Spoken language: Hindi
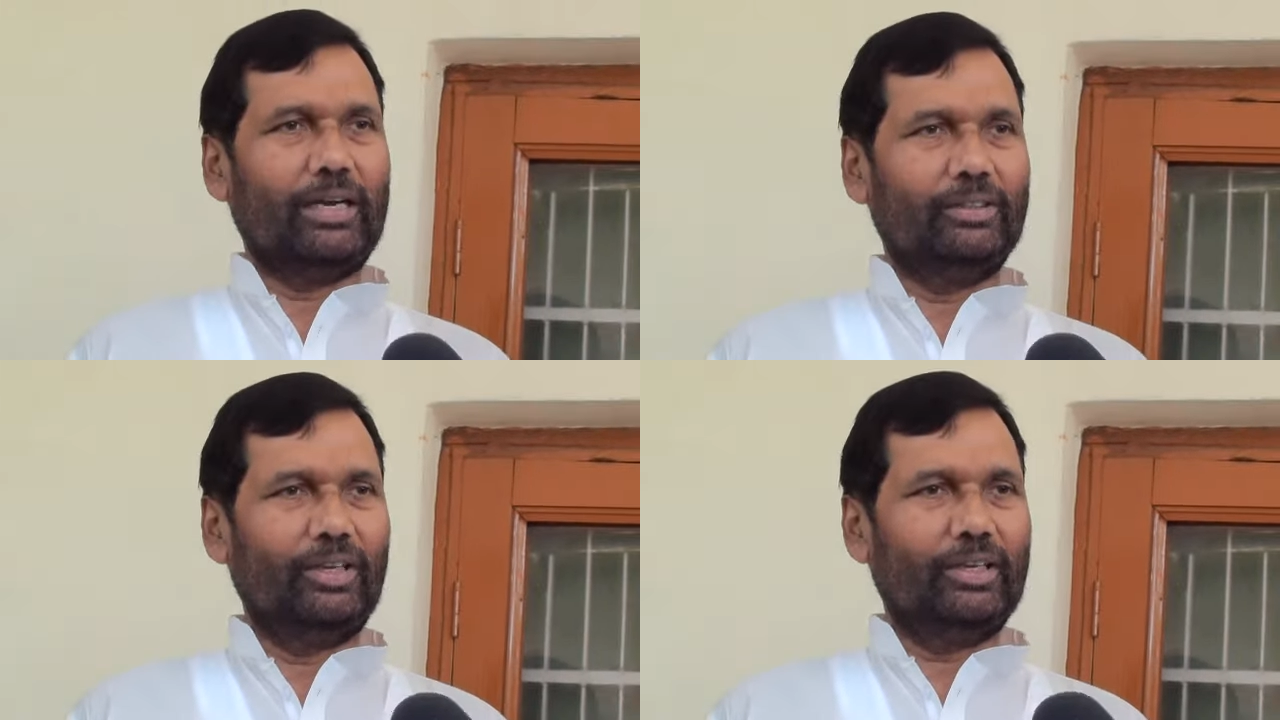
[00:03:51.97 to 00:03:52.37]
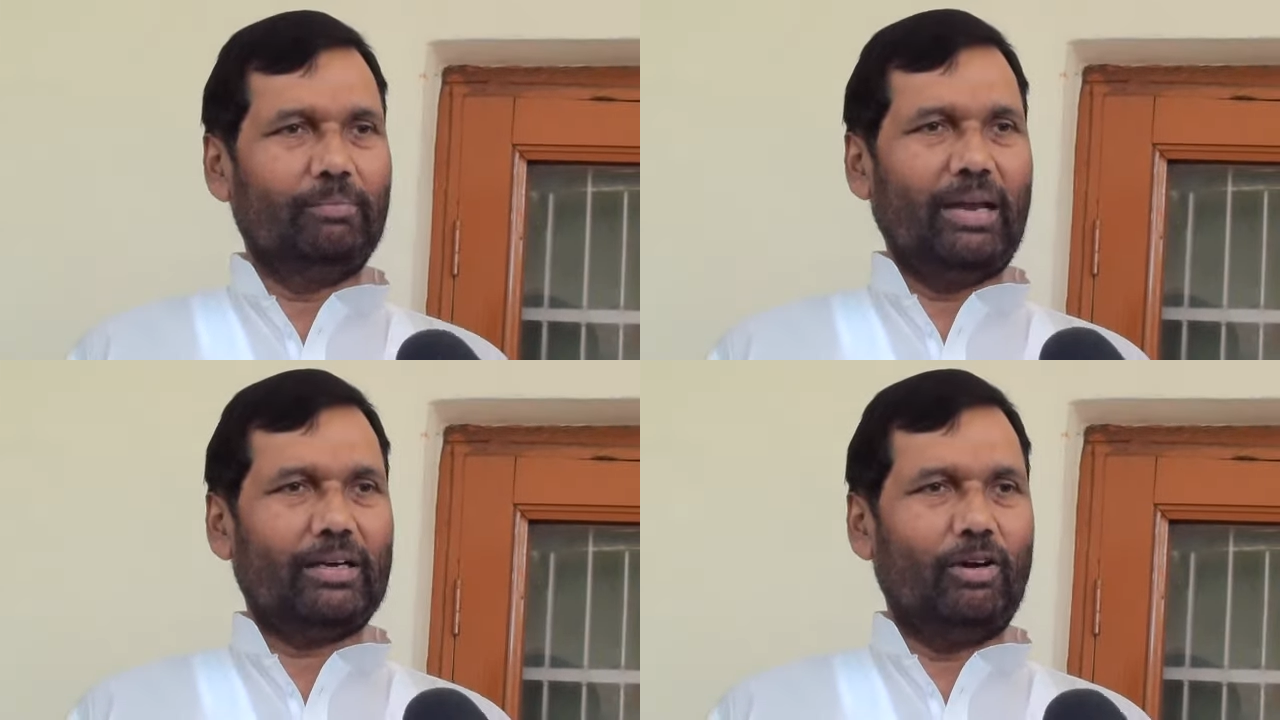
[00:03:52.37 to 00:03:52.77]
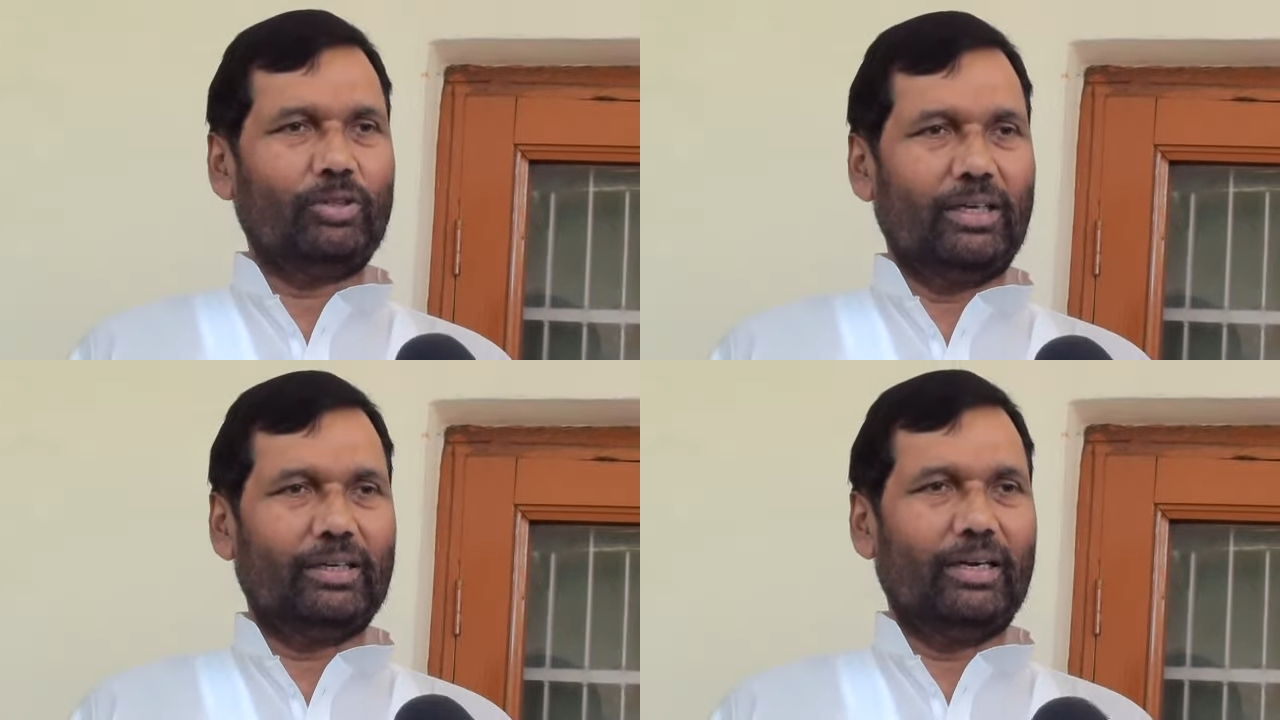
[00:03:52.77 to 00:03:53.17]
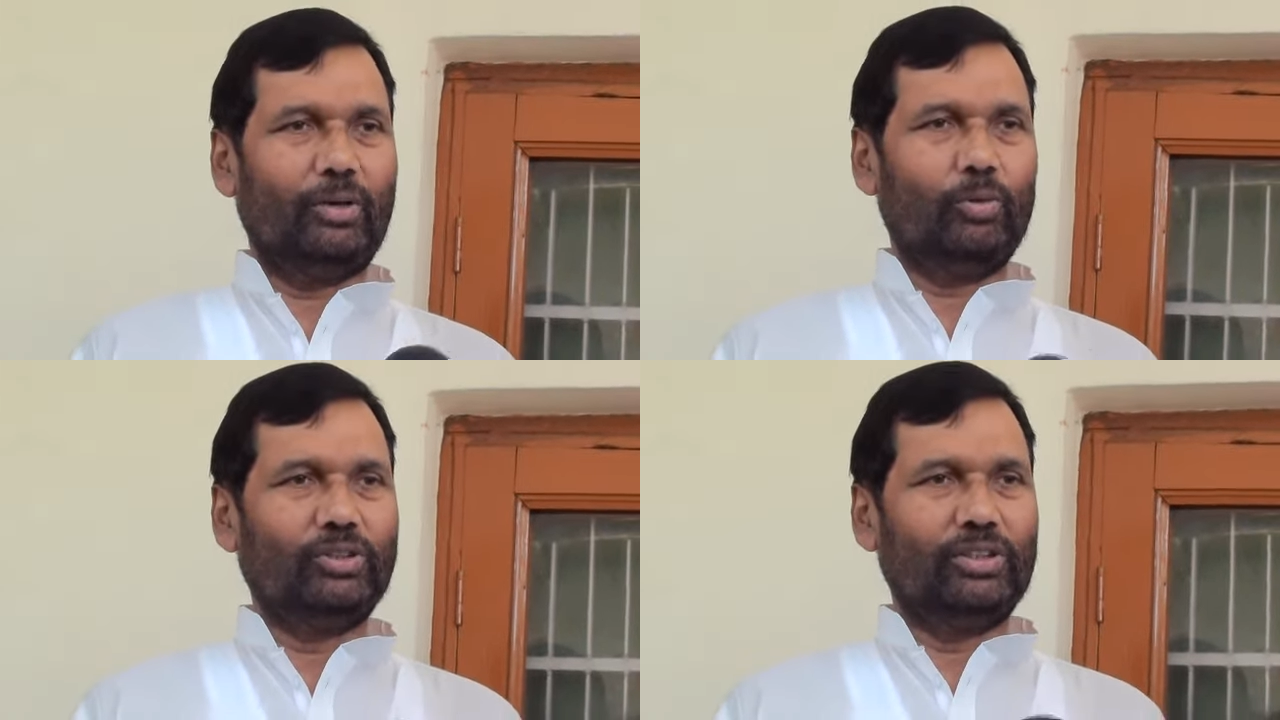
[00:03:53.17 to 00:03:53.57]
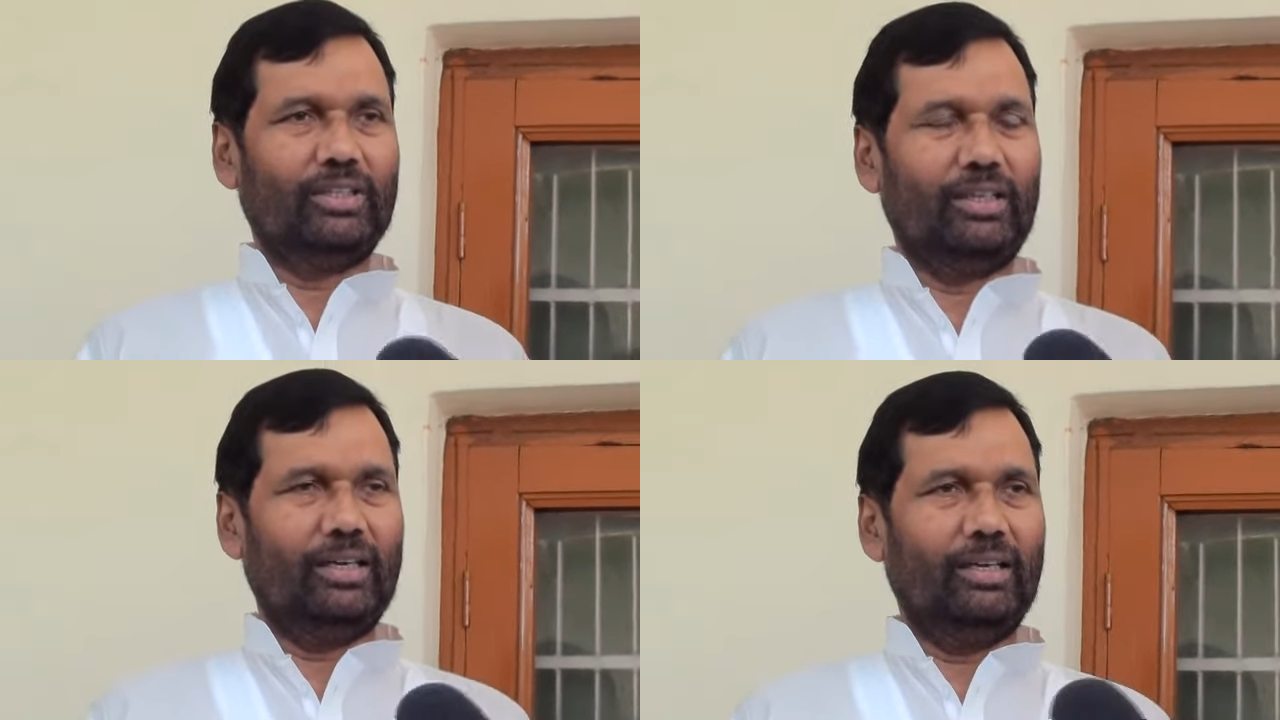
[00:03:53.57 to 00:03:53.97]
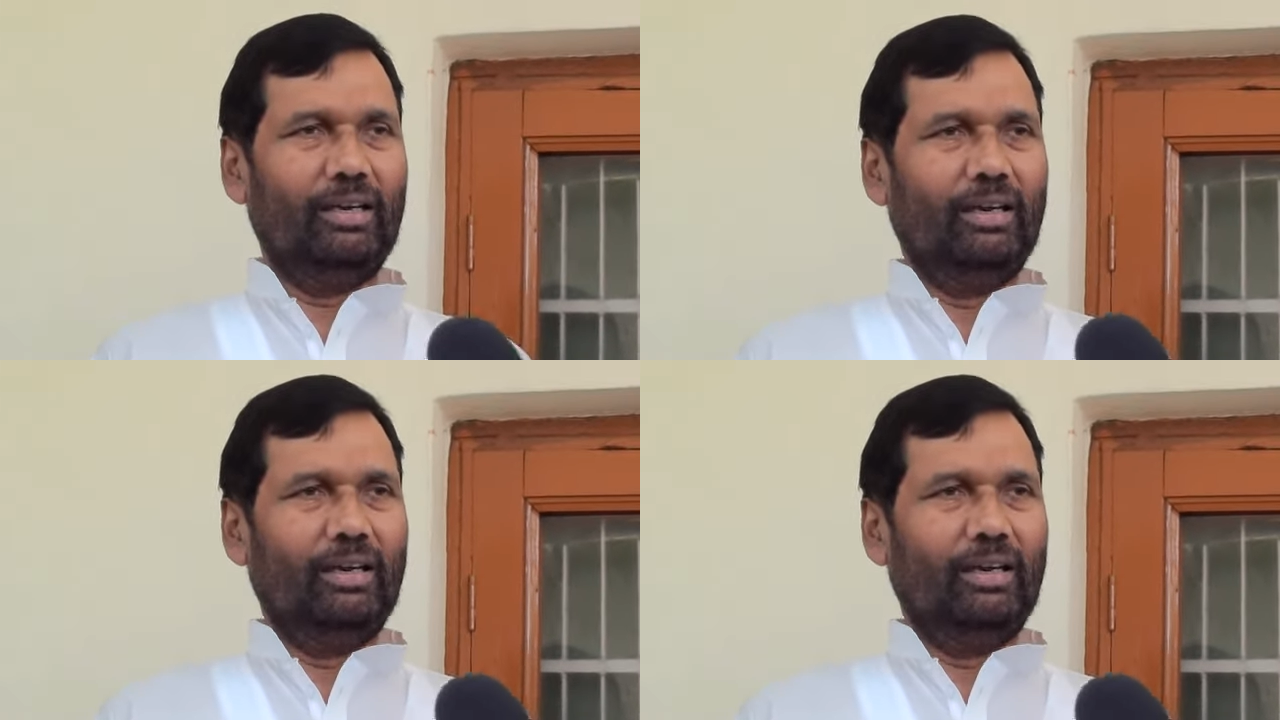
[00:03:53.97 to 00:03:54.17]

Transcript: क्या कहते हैं कि ब्लैकआउट कर, करने की कोशिश की गई